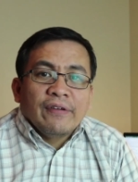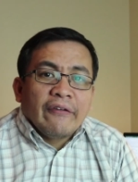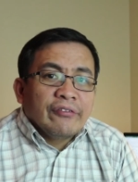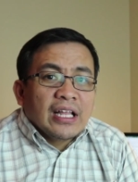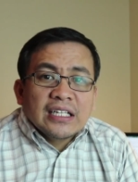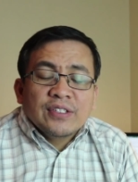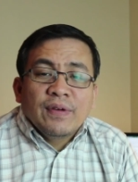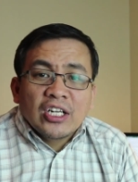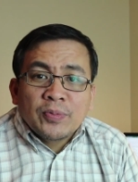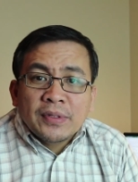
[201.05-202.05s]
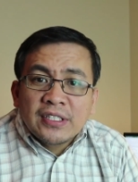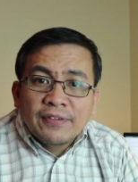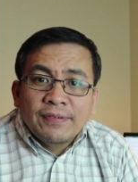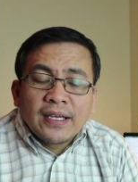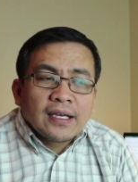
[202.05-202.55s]
if that's very
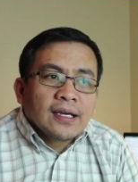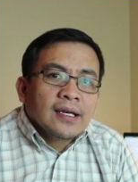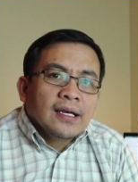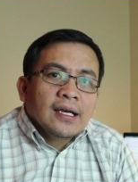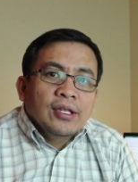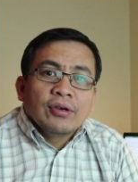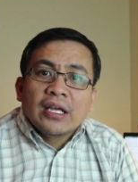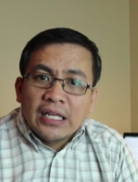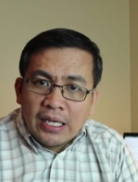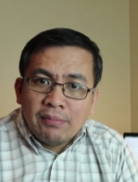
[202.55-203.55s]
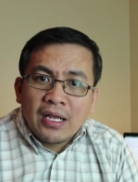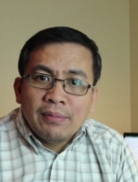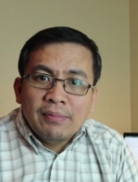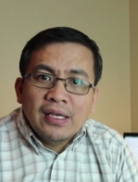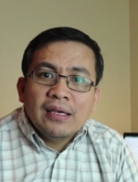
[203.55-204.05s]
specific you can
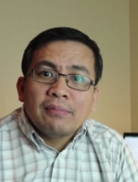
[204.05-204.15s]
email me.